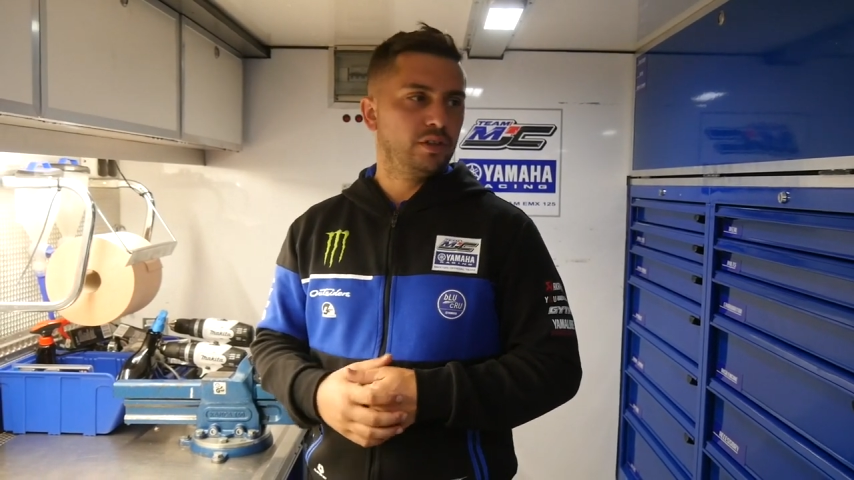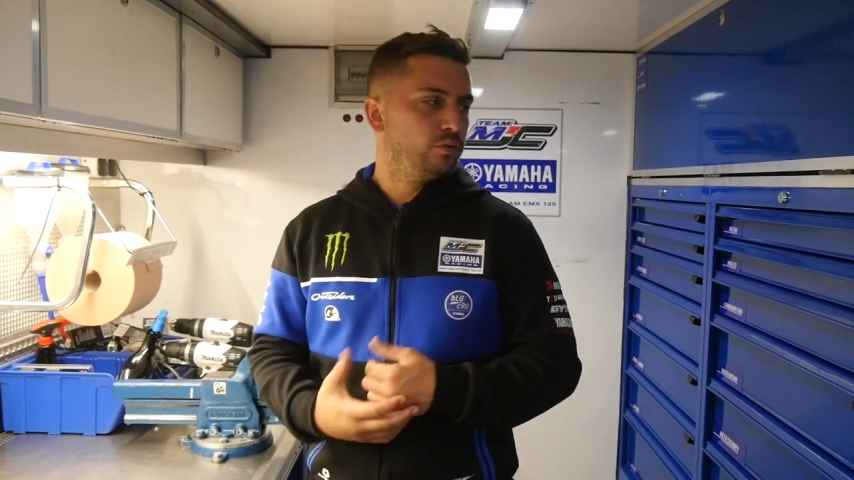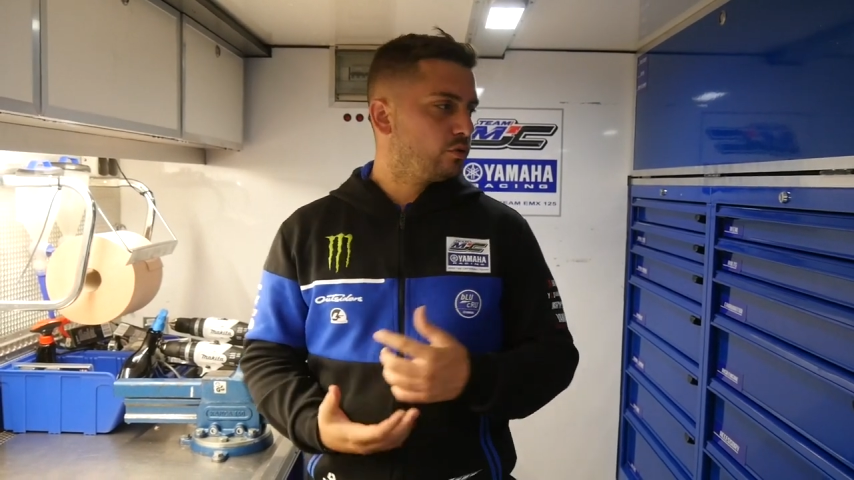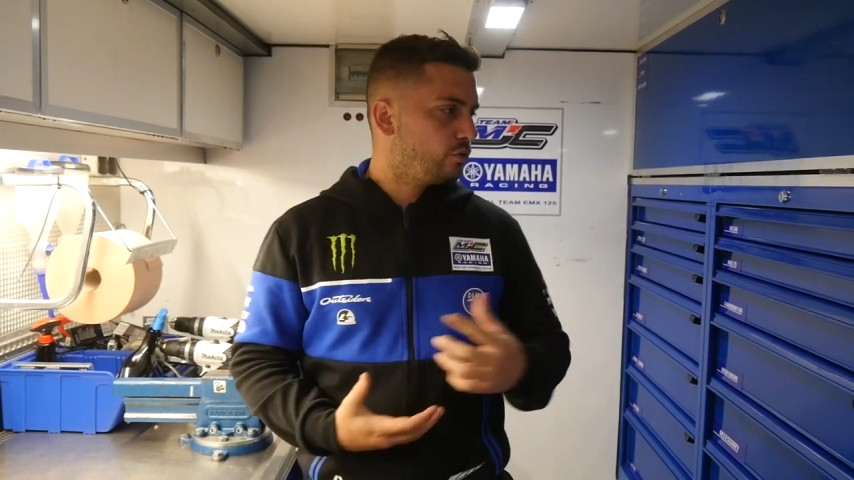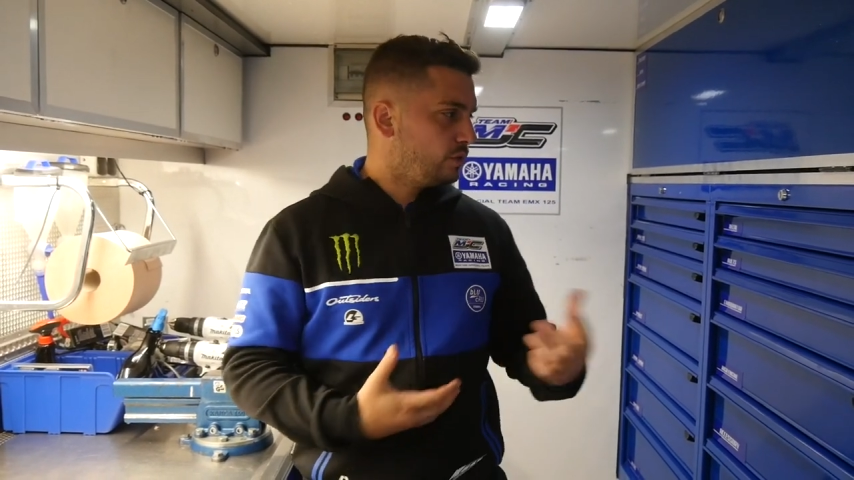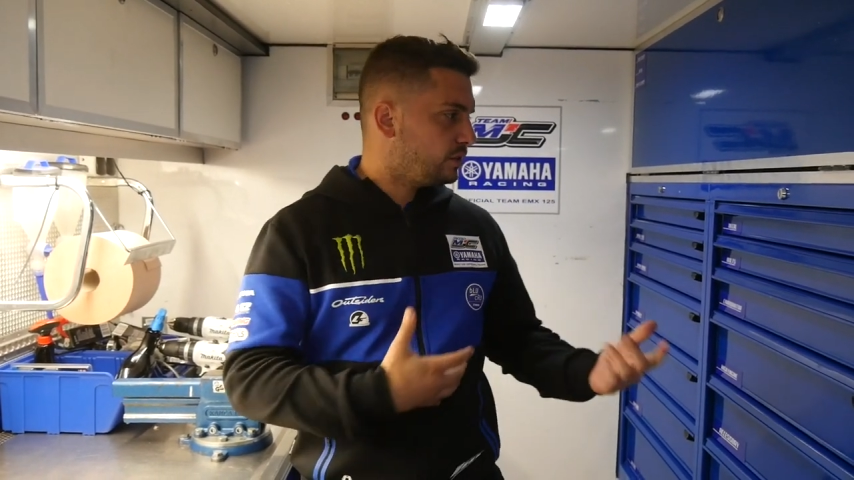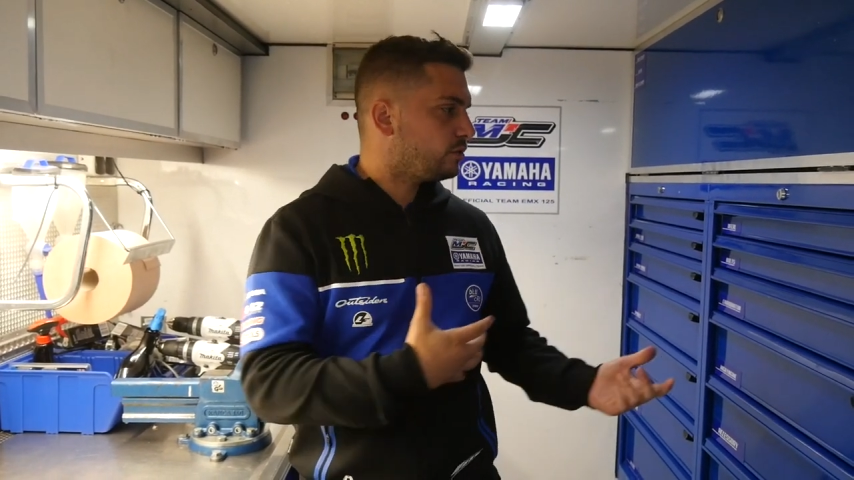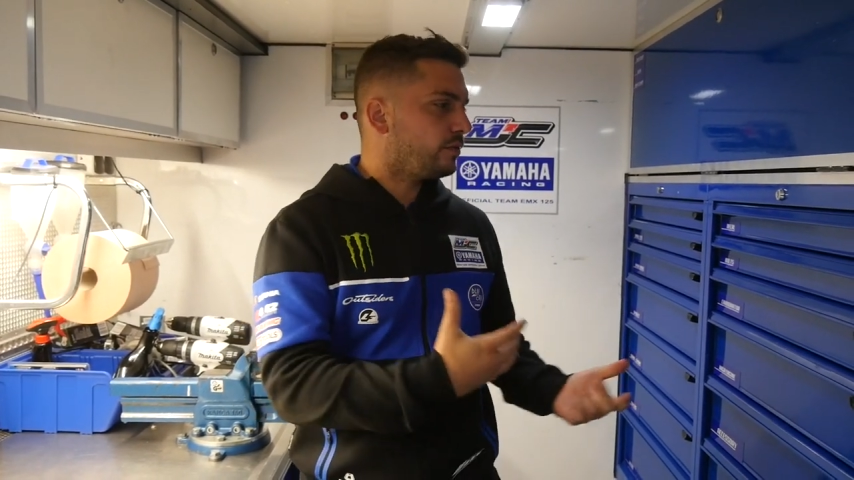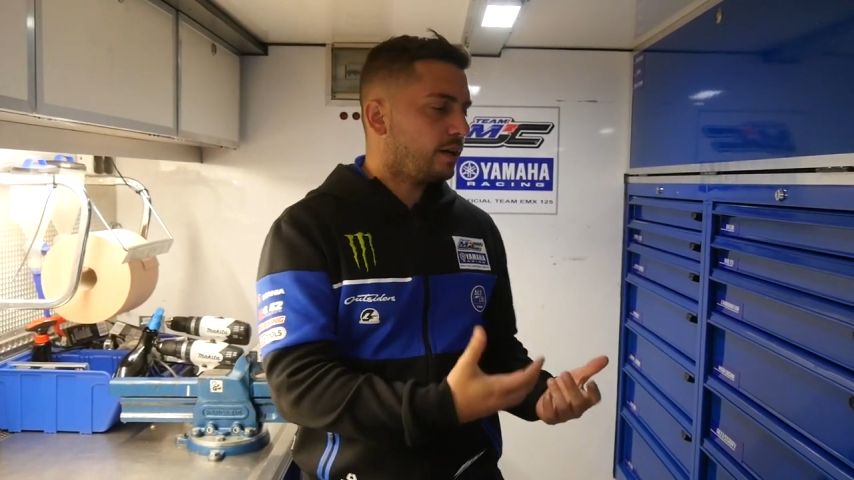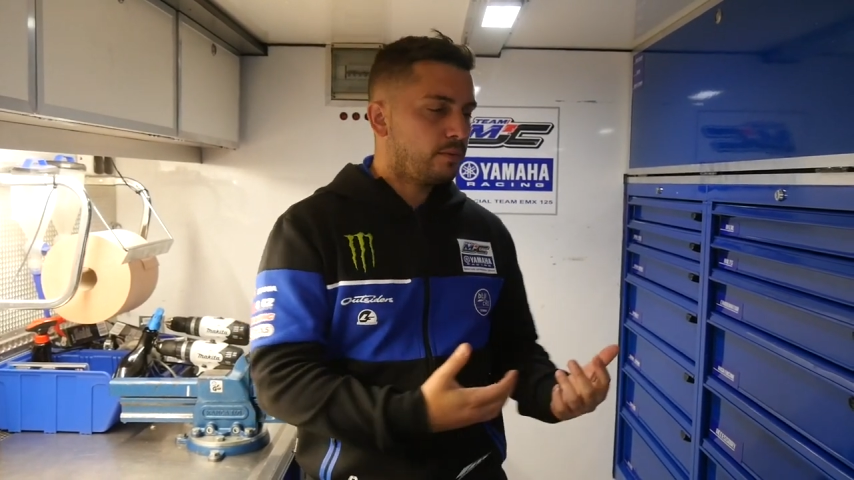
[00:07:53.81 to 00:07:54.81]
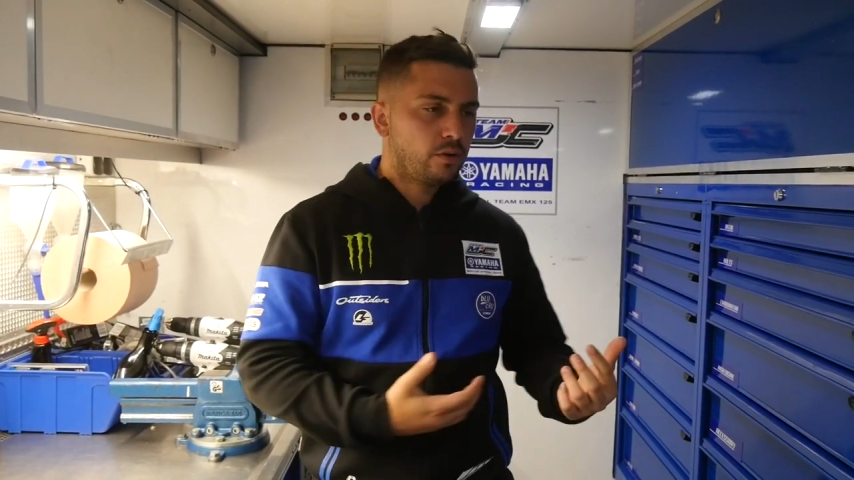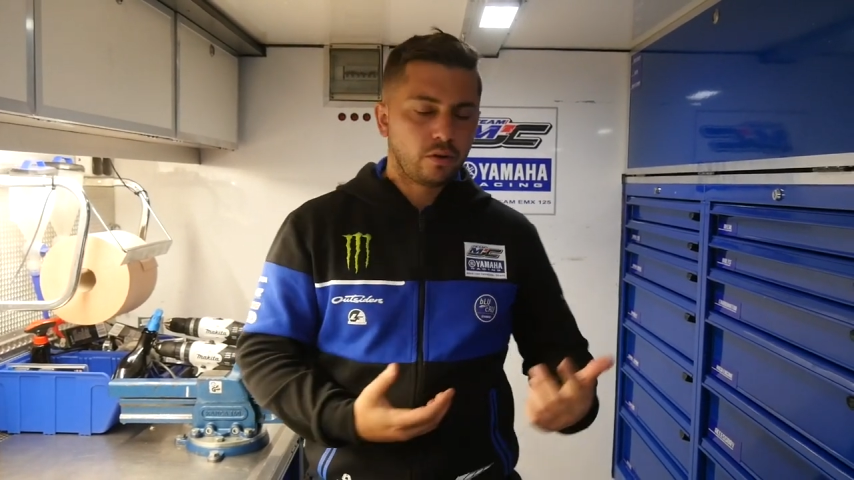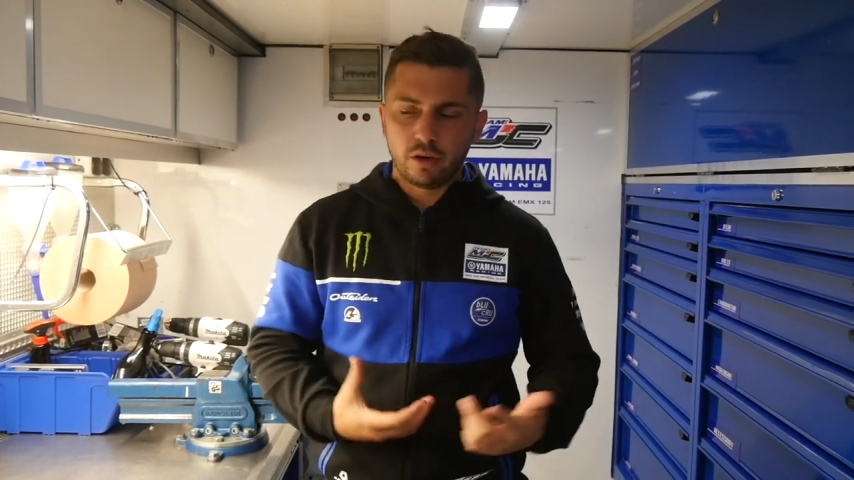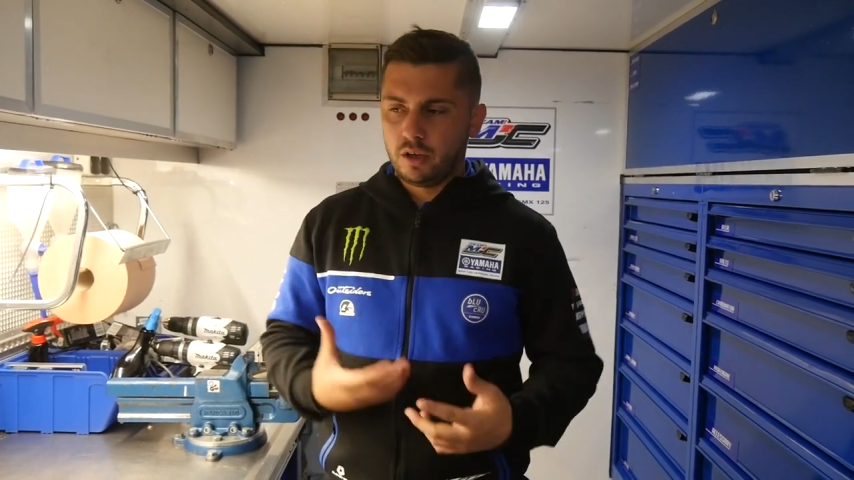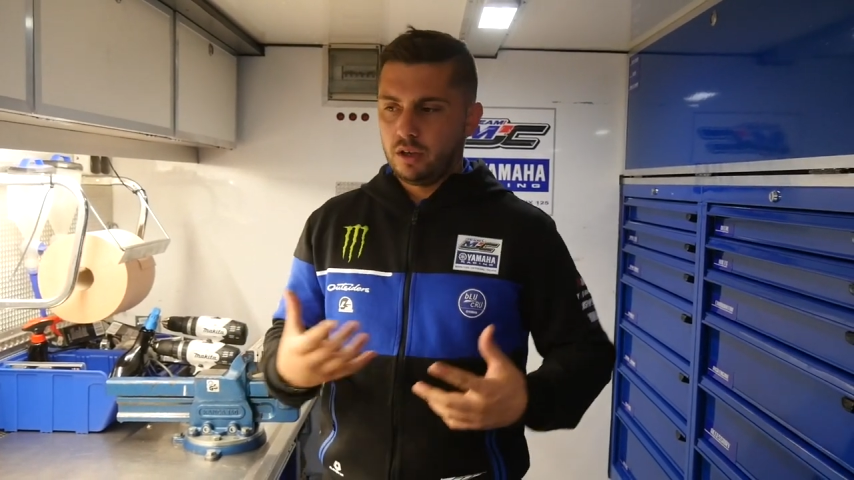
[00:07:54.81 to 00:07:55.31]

et du coup ils sont vraiment